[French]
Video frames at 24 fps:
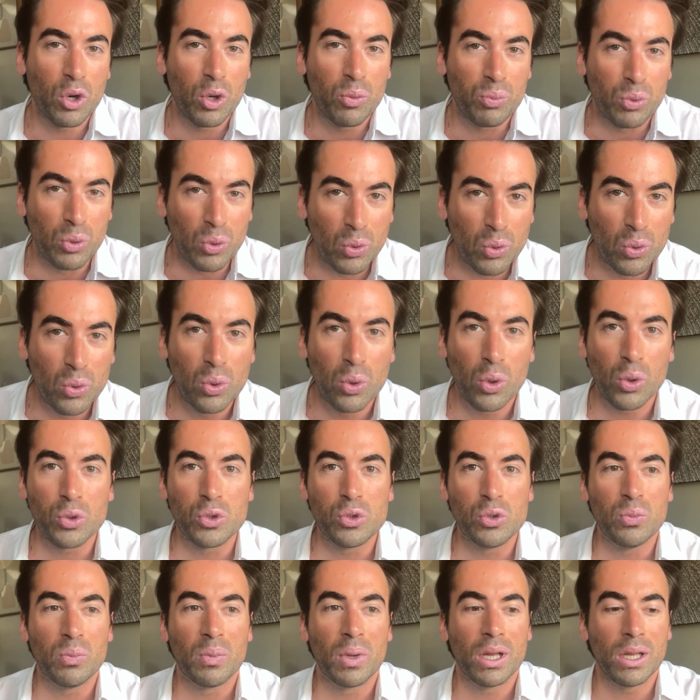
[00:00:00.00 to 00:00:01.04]
un peu lourds
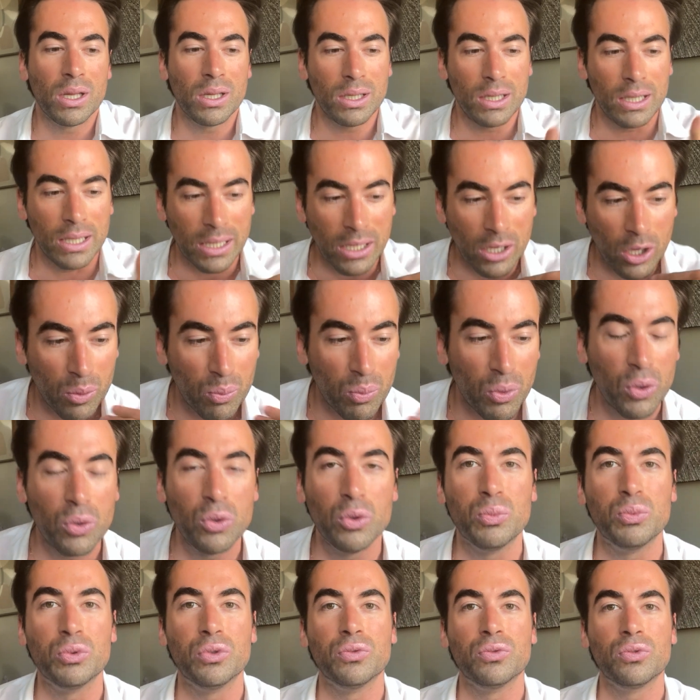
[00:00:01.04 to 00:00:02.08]
d'humains et comment nous
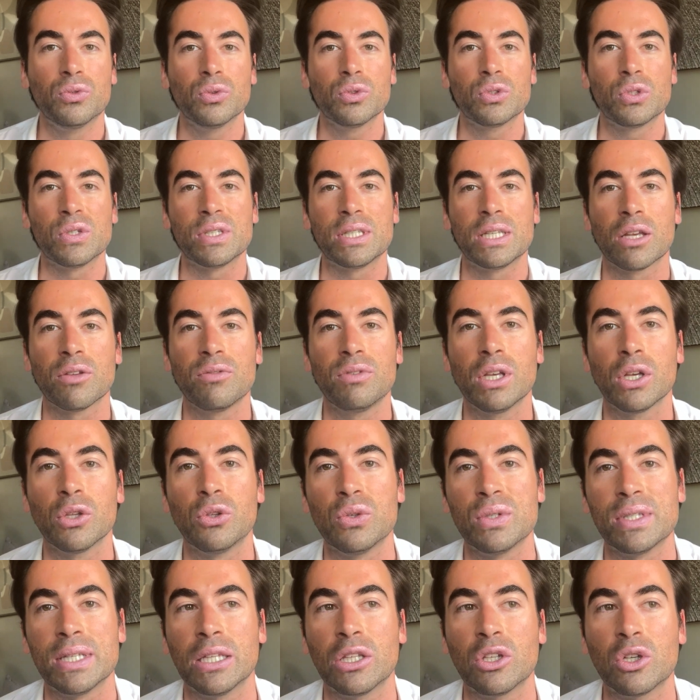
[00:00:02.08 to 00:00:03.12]
pouvons se servir de
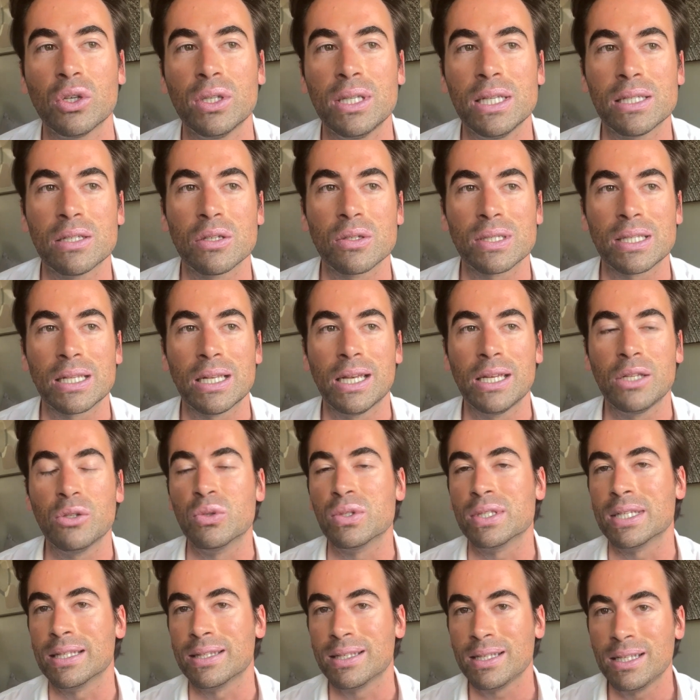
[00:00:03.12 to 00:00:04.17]
cette connaissance-là et de
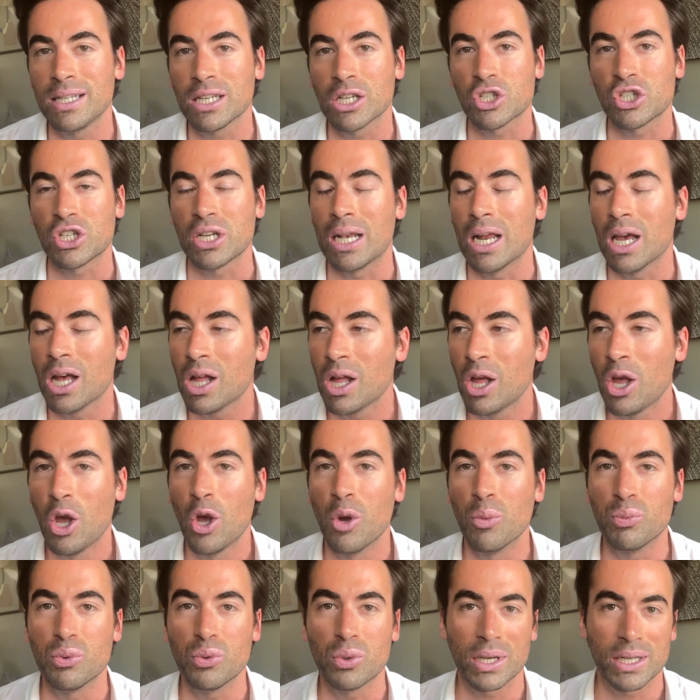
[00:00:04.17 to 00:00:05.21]
cette énergie-là
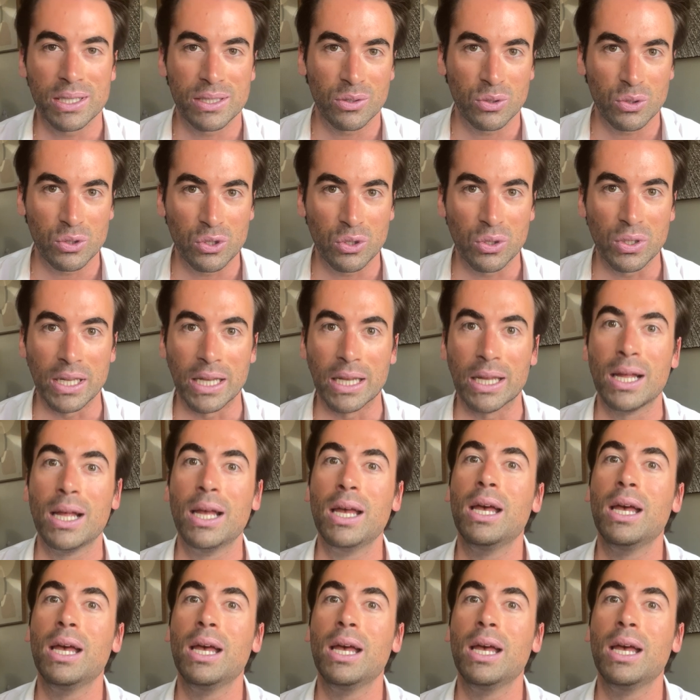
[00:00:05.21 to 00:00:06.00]
pour ascensionner.